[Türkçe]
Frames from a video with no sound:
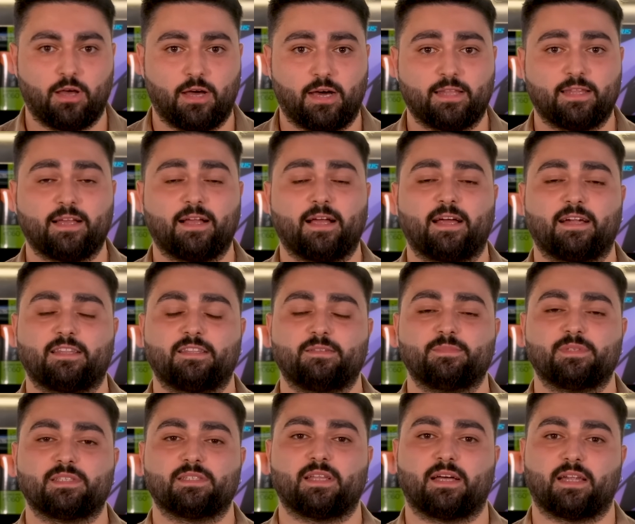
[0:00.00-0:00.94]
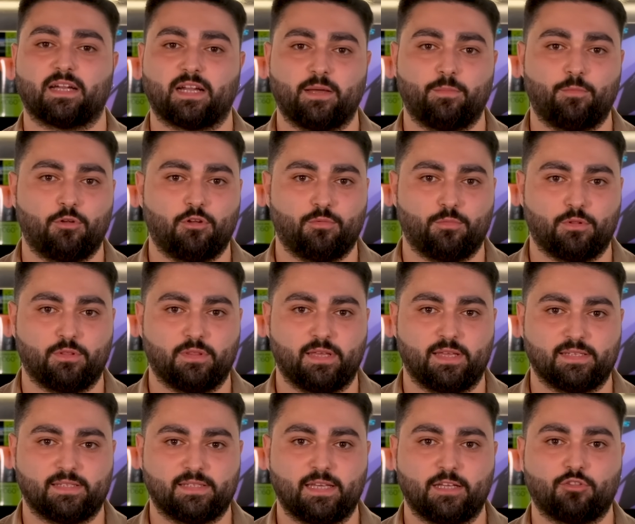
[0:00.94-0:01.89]
Anakartımızın arka
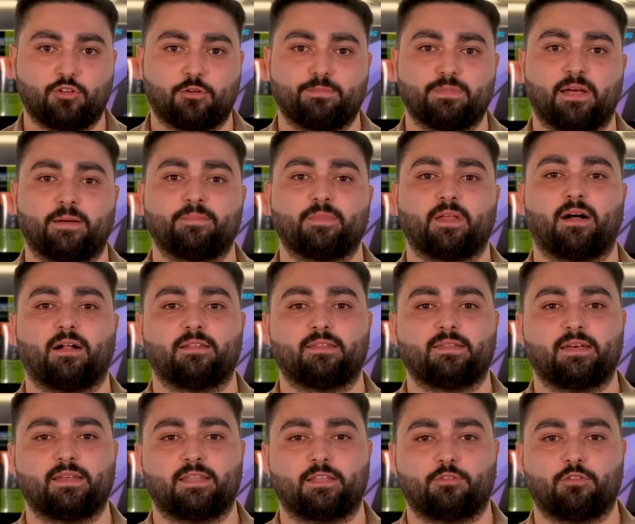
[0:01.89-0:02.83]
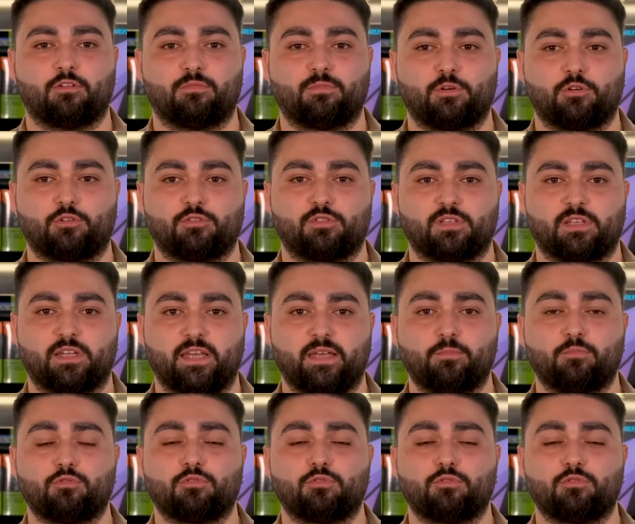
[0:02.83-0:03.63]
bölümünde ise toplamda 6 adet olmak üzere